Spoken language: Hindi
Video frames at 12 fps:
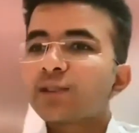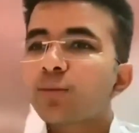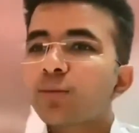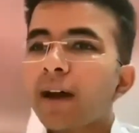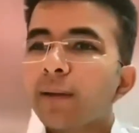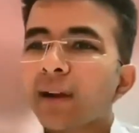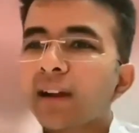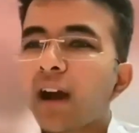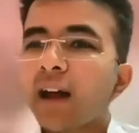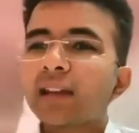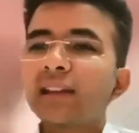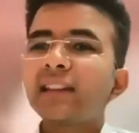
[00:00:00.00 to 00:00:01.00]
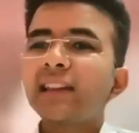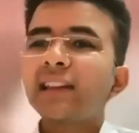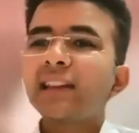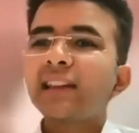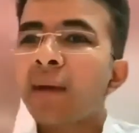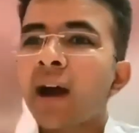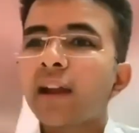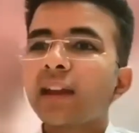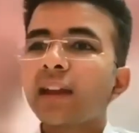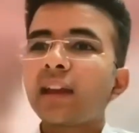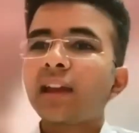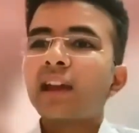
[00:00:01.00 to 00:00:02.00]
जो बार बार गाली दे
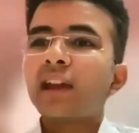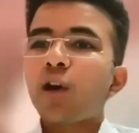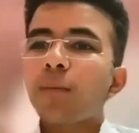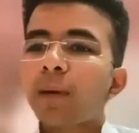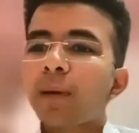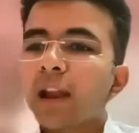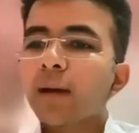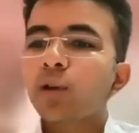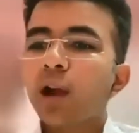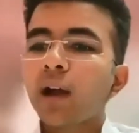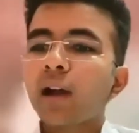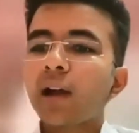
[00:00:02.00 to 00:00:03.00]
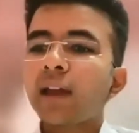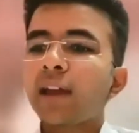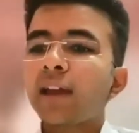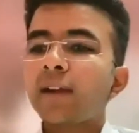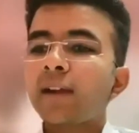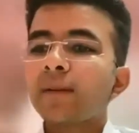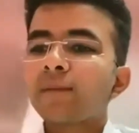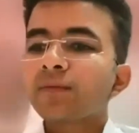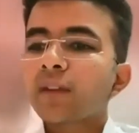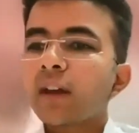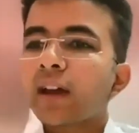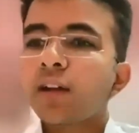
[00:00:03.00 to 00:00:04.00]
मारे और भला बुरा कहे
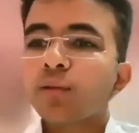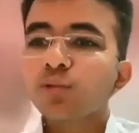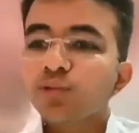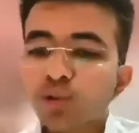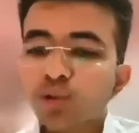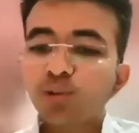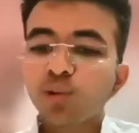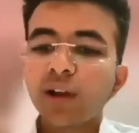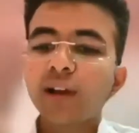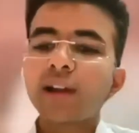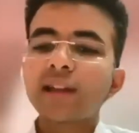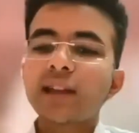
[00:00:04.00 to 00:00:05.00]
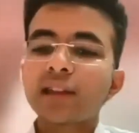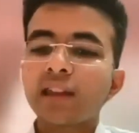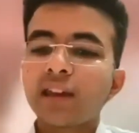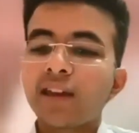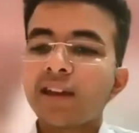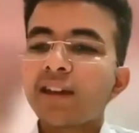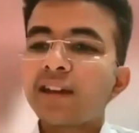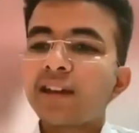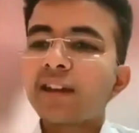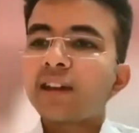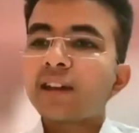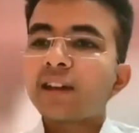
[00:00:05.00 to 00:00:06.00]
है ना उसको दूर रखना चाहते हैं
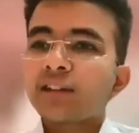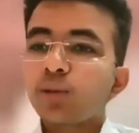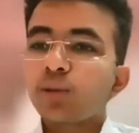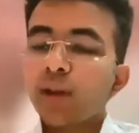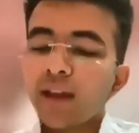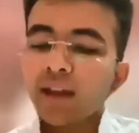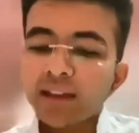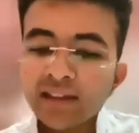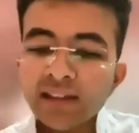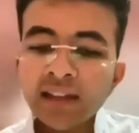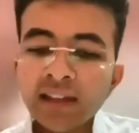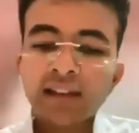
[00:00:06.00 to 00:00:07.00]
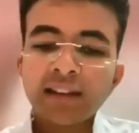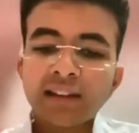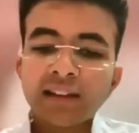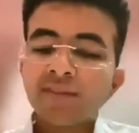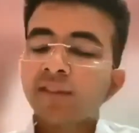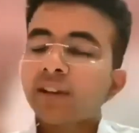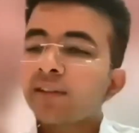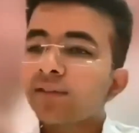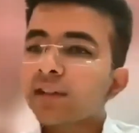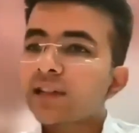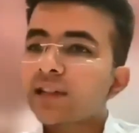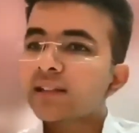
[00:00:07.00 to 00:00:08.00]
तो इसी
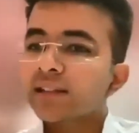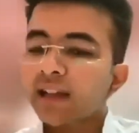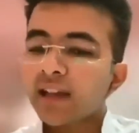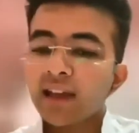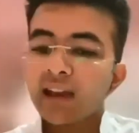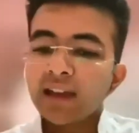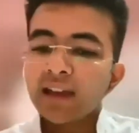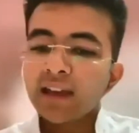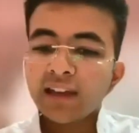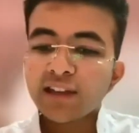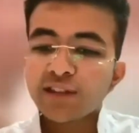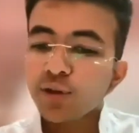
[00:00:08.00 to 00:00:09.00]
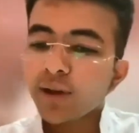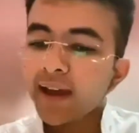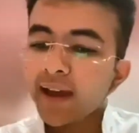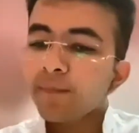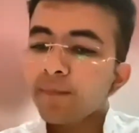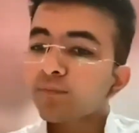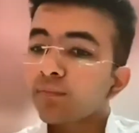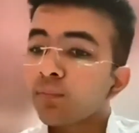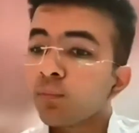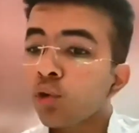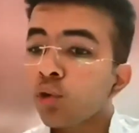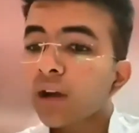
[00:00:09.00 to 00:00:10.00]
की वजह से यह जो है
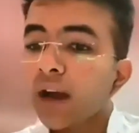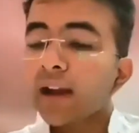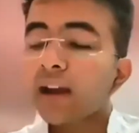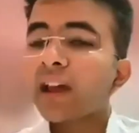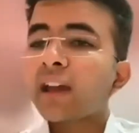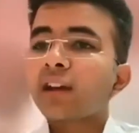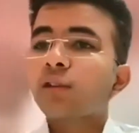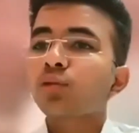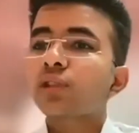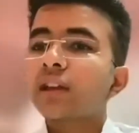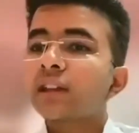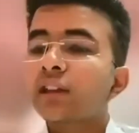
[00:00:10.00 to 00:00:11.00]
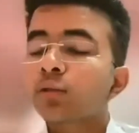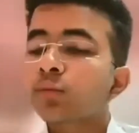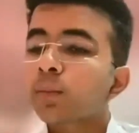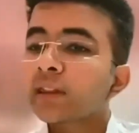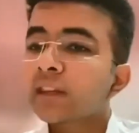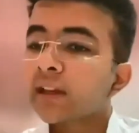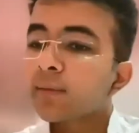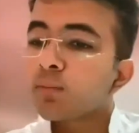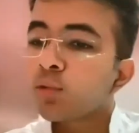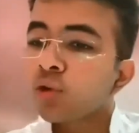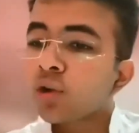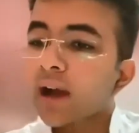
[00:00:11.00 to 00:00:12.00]
मूल कारण है क्रोधादि की उत्पत्ति का
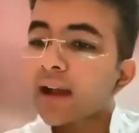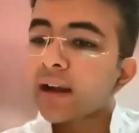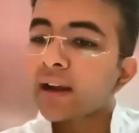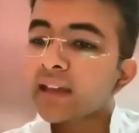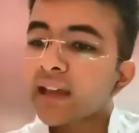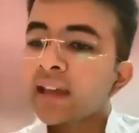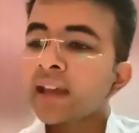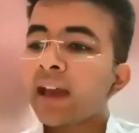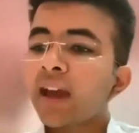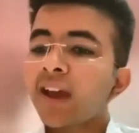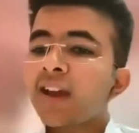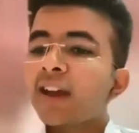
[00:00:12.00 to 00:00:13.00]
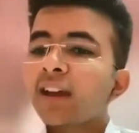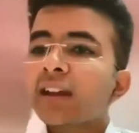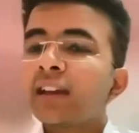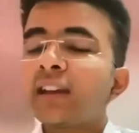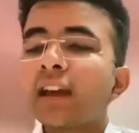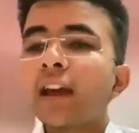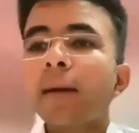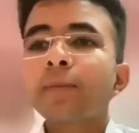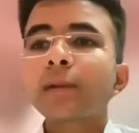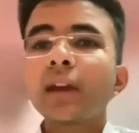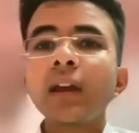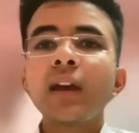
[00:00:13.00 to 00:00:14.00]
मूल कारण यही है कि यह
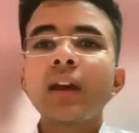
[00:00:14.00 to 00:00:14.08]
अपने